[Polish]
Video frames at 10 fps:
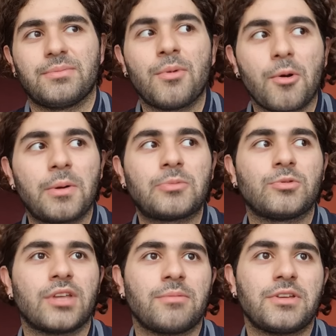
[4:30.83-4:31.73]
mogłem
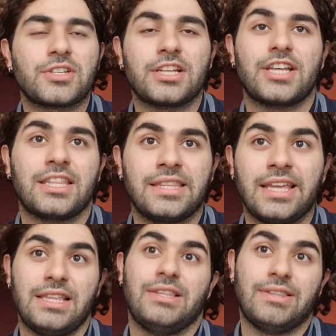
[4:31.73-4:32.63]
tutaj mieszkać, a
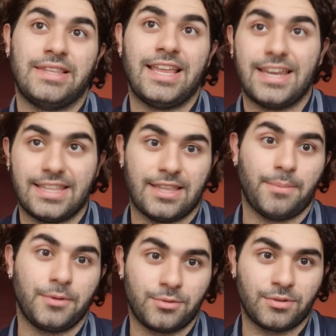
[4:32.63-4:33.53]
ten, ten
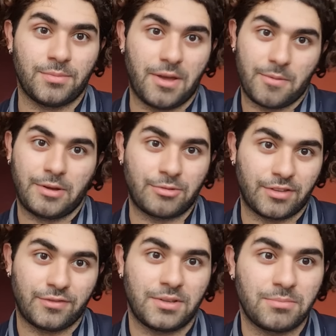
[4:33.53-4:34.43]
etap, który miałem
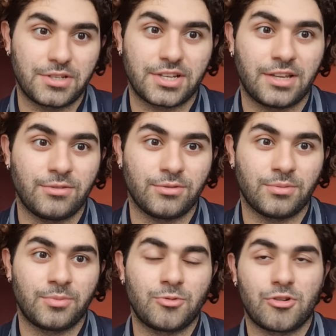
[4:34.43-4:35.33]
akurat w tym mieszkaniu,
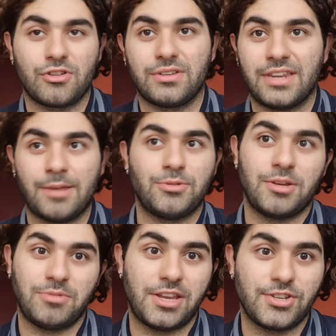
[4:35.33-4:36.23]
to było
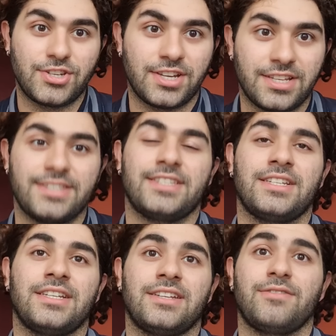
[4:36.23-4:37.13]
najprzyjemniejsze
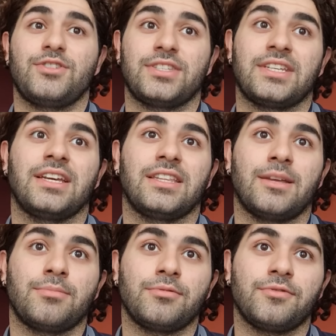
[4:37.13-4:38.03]
z wszystkich
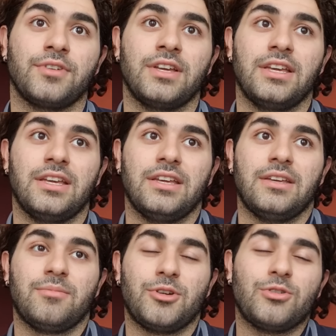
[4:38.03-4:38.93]
etapów
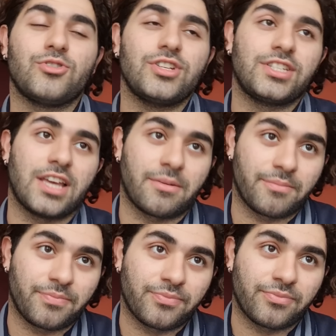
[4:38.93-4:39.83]
mojego życia.
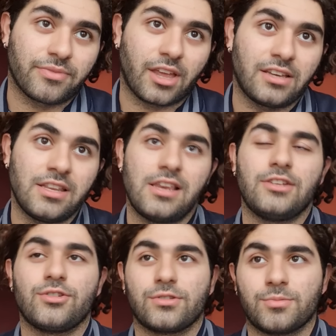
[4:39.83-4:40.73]
Nie
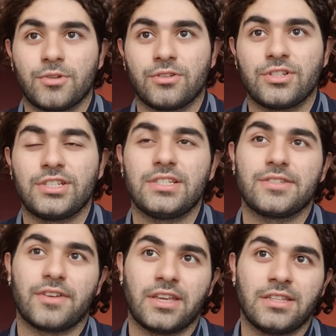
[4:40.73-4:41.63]
licząc mojego
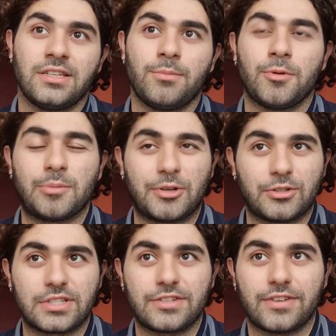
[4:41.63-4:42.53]
dzieciństwa, kiedy nie byłem do
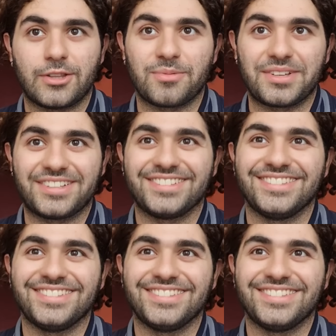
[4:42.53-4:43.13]
końca świadomy.